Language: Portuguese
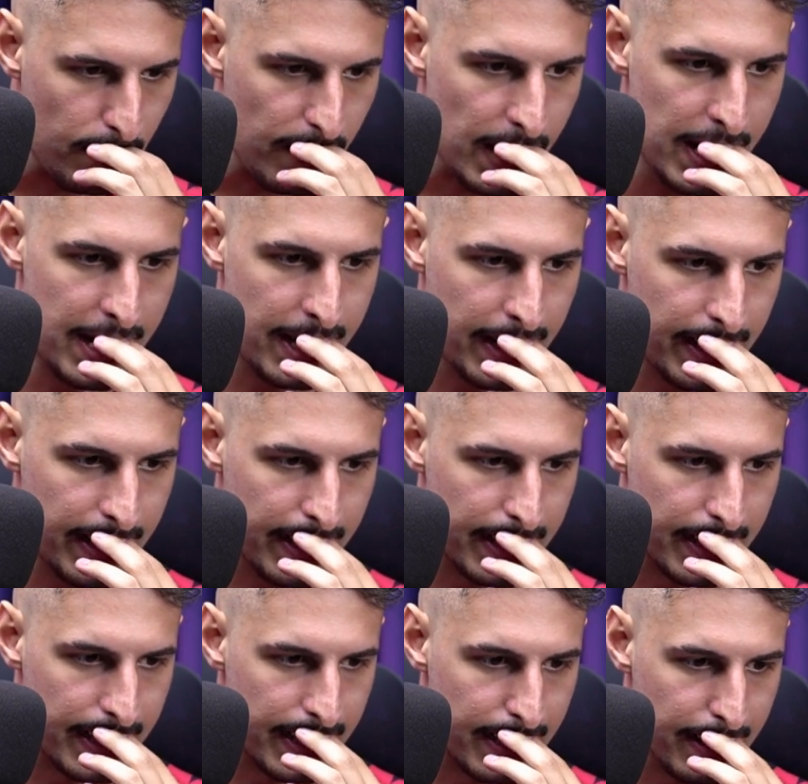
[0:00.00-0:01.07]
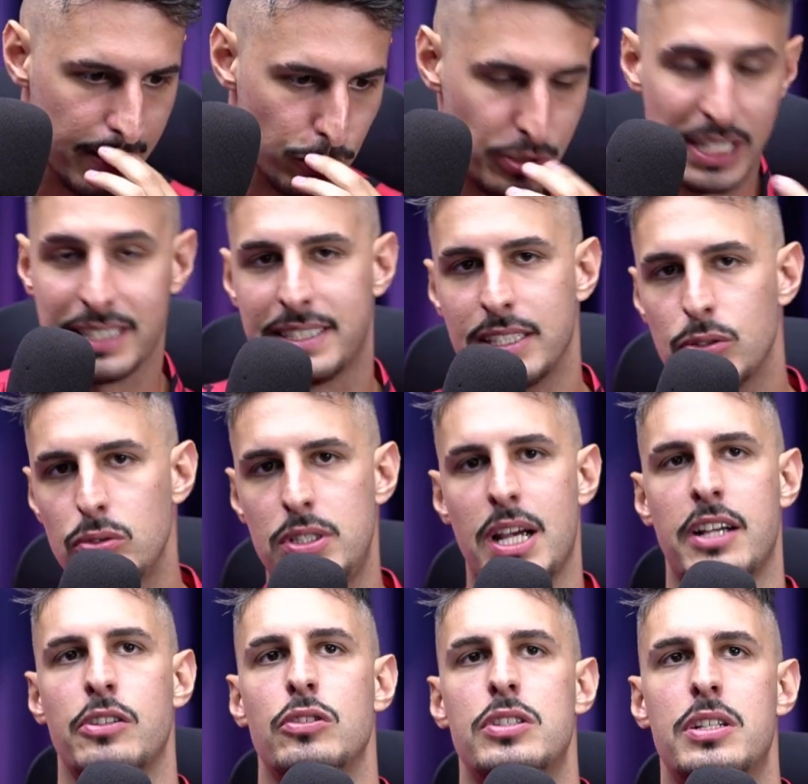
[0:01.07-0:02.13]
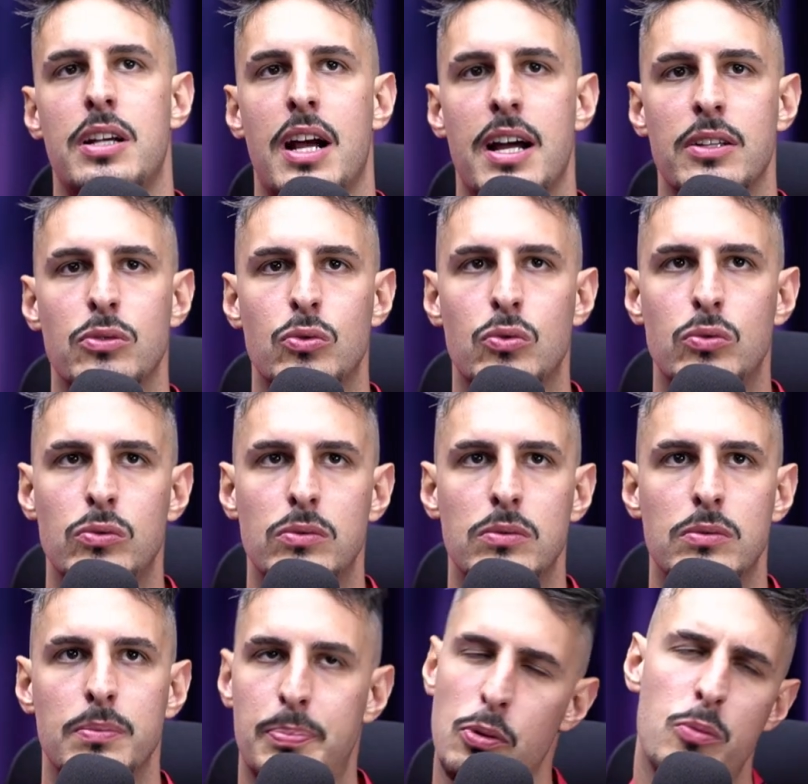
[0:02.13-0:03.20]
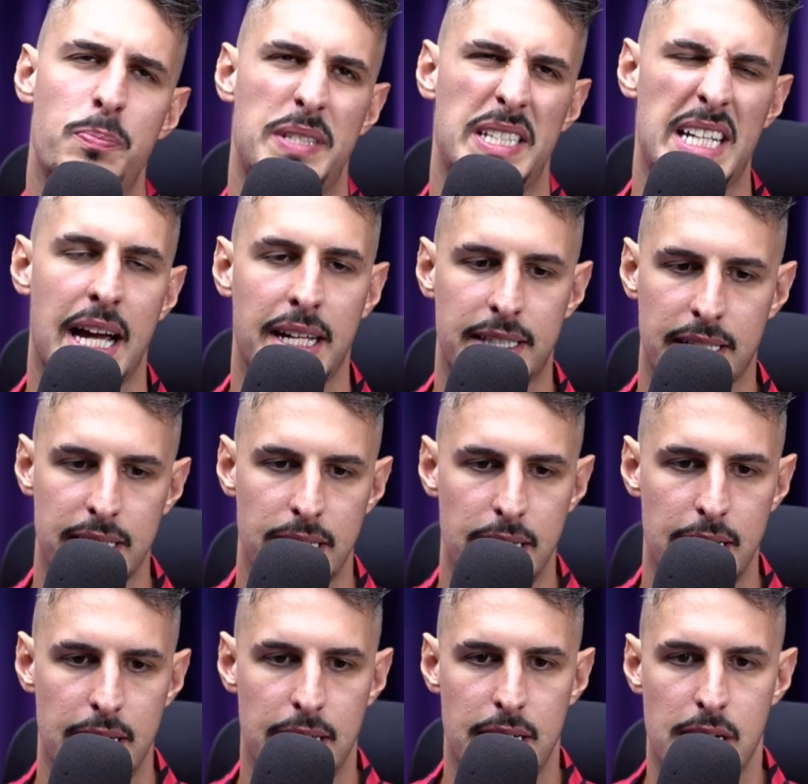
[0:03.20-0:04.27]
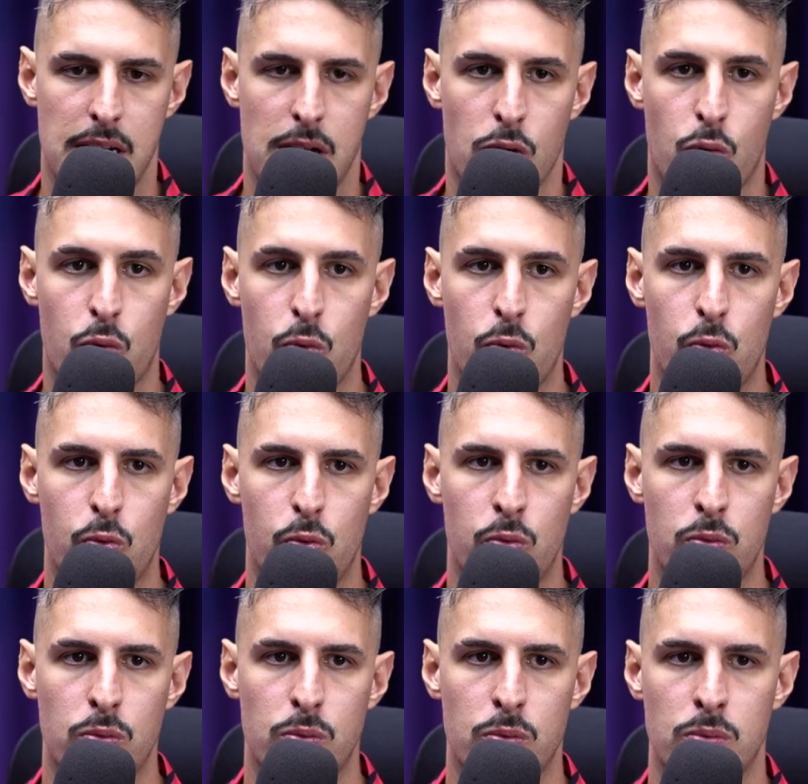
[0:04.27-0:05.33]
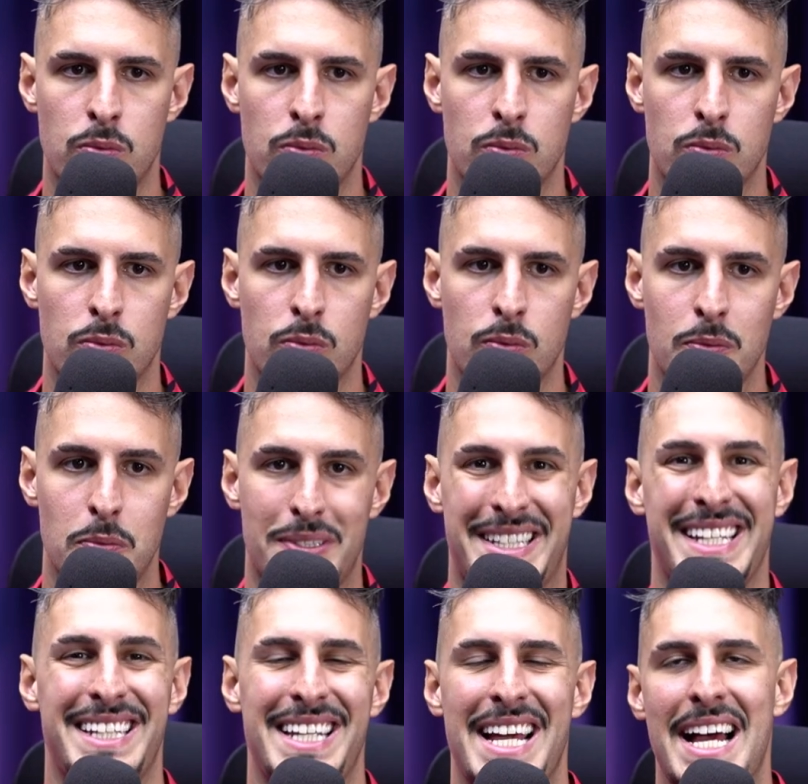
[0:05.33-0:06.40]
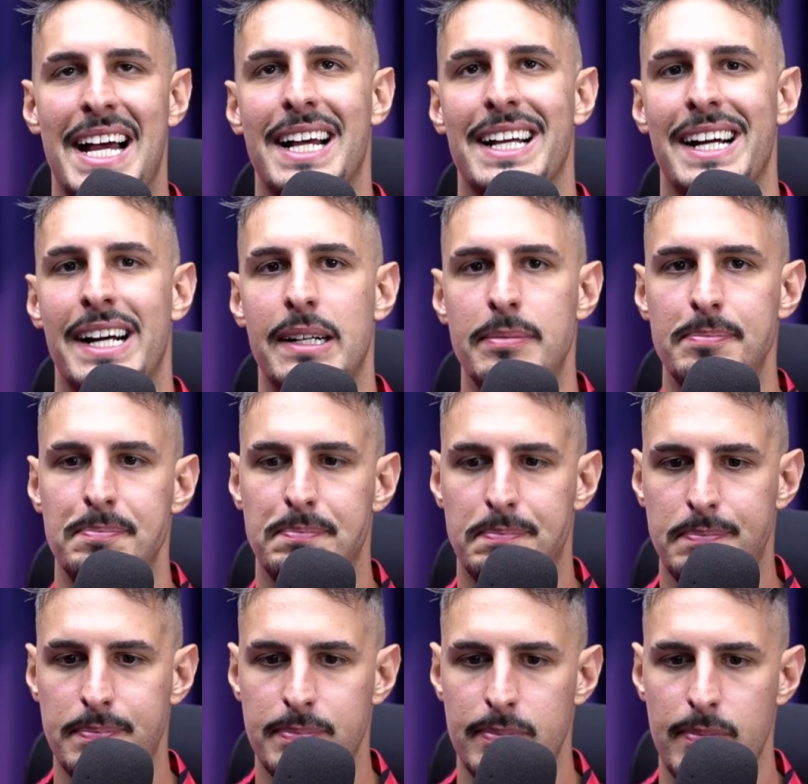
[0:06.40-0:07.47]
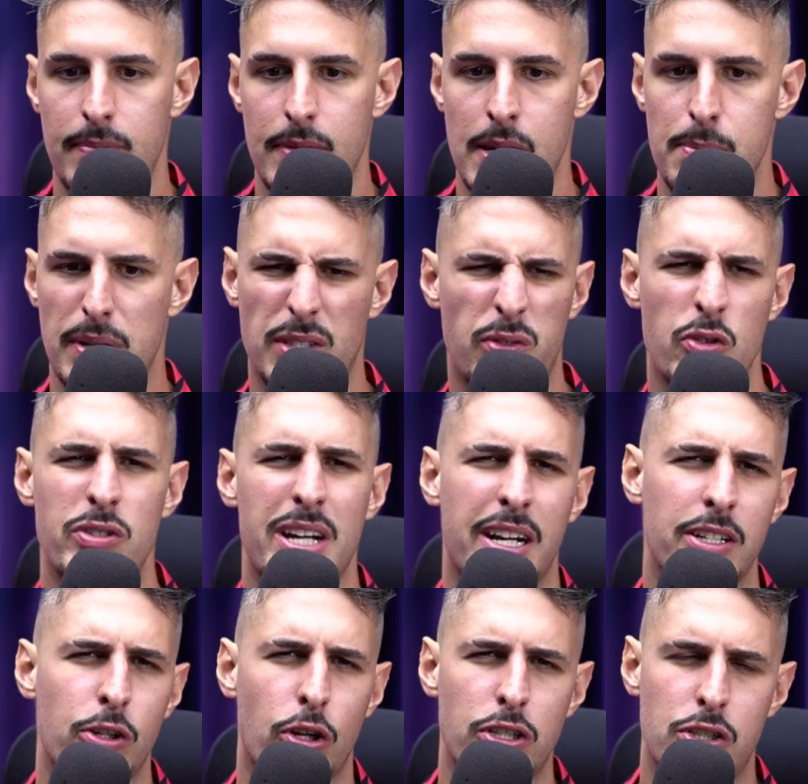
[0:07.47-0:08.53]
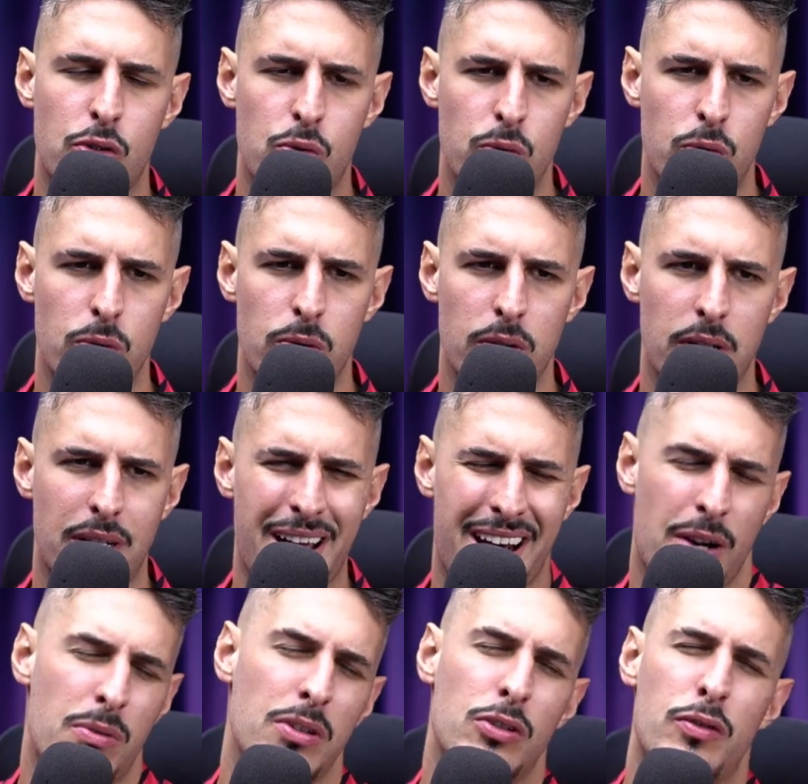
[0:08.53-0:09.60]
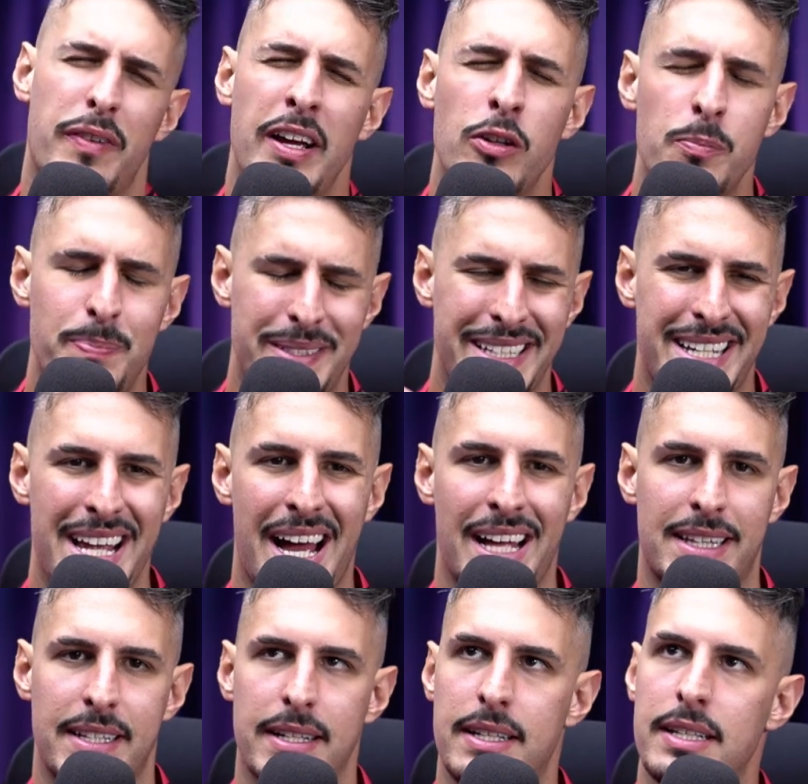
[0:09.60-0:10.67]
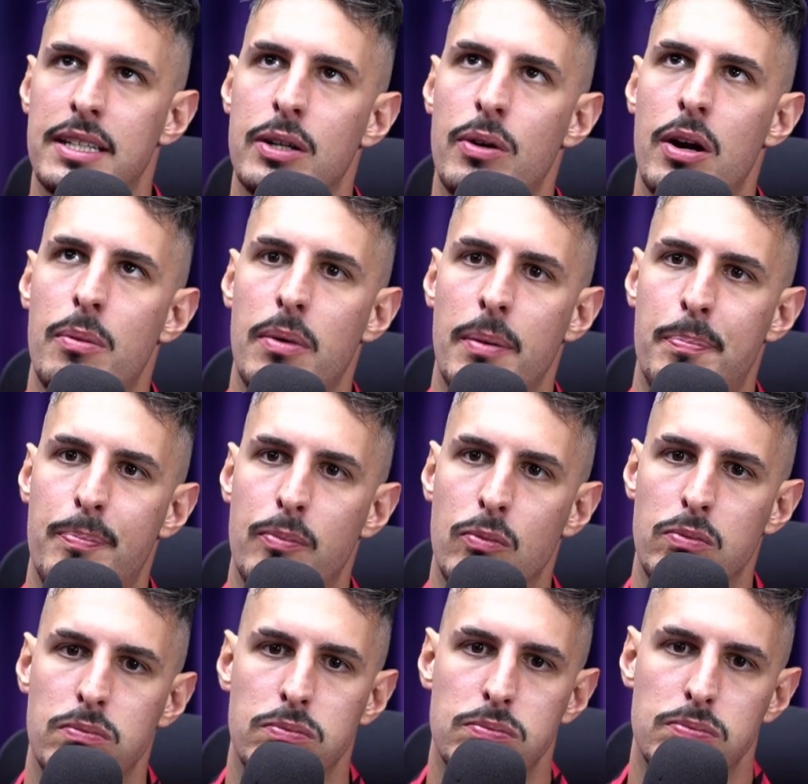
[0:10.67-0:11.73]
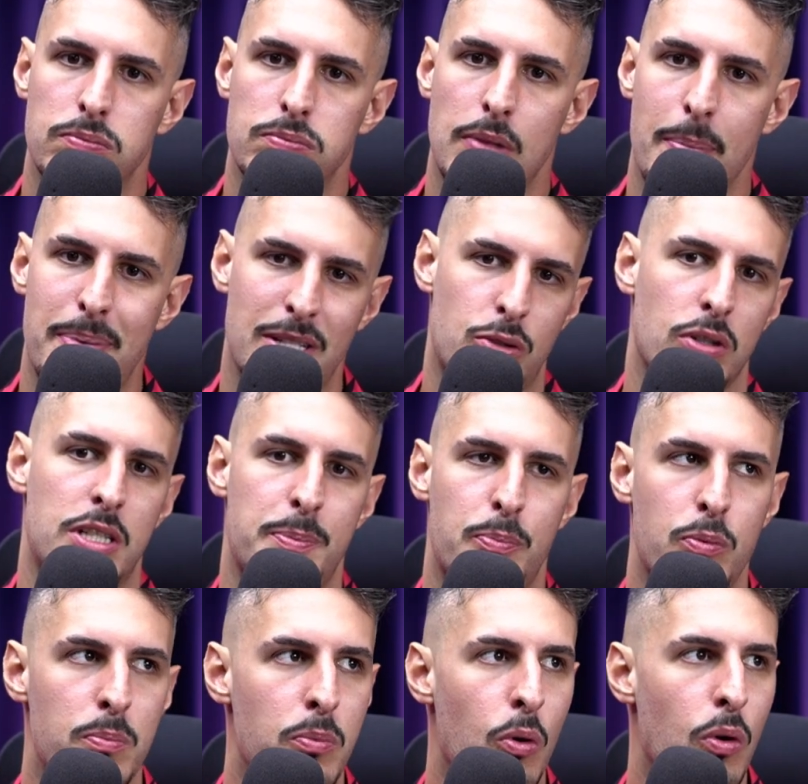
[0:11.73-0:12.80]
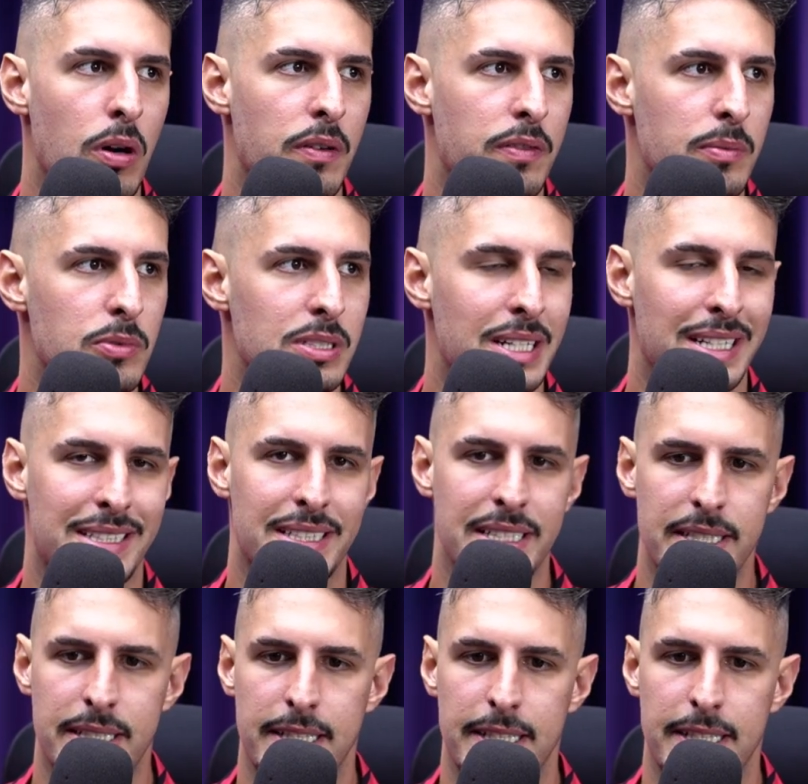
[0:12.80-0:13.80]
é, eu tinha sido diagnosticado com, por um psiquiatra com TDAH, mas foi um diagnóstico. Cara, quando tu vai num psiquiatra que não é uma, uma pessoa, tipo, boa, vamos dizer assim,